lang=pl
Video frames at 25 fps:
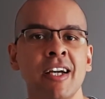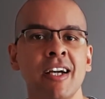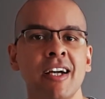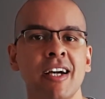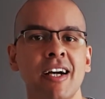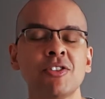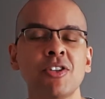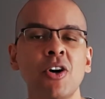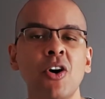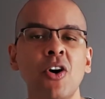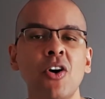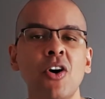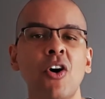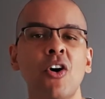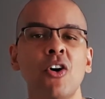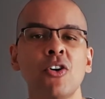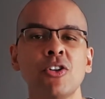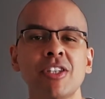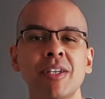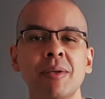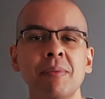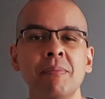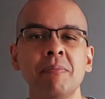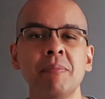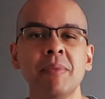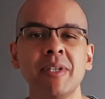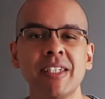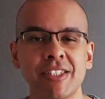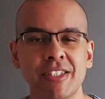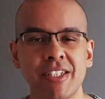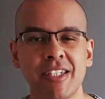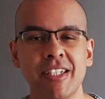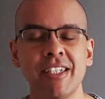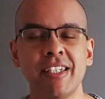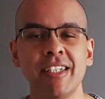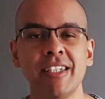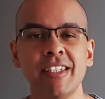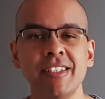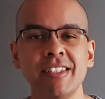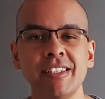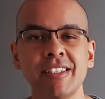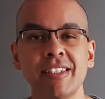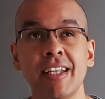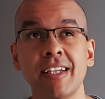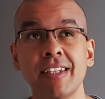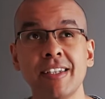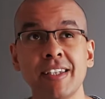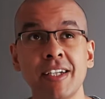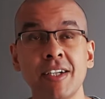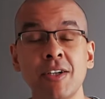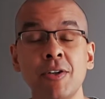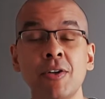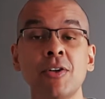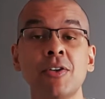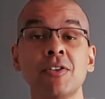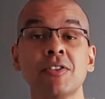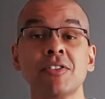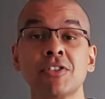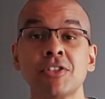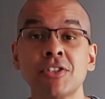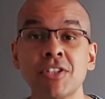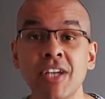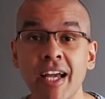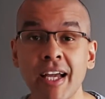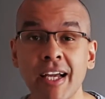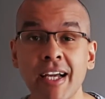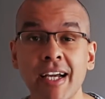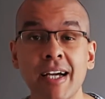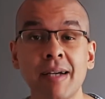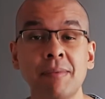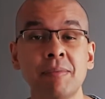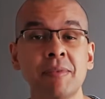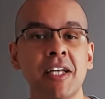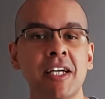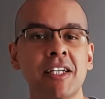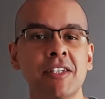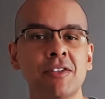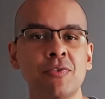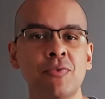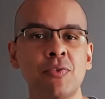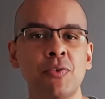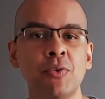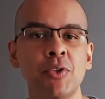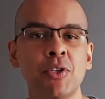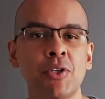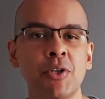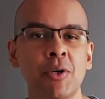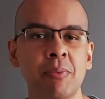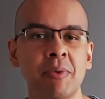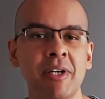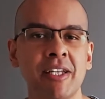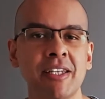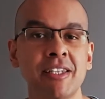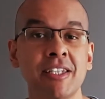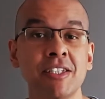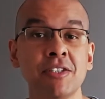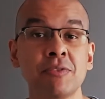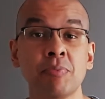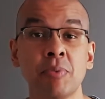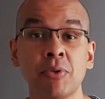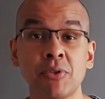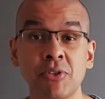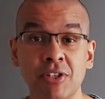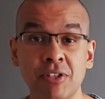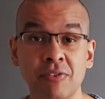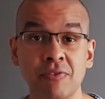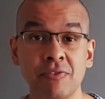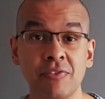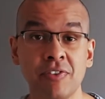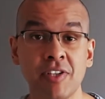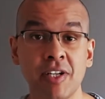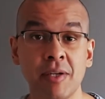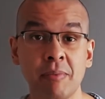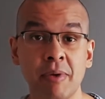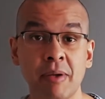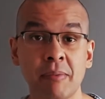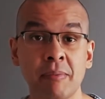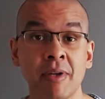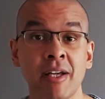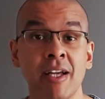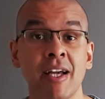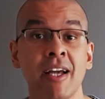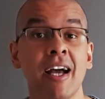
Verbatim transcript: co o tym myślisz, dlatego czekam na Twój komentarz pod tym filmem.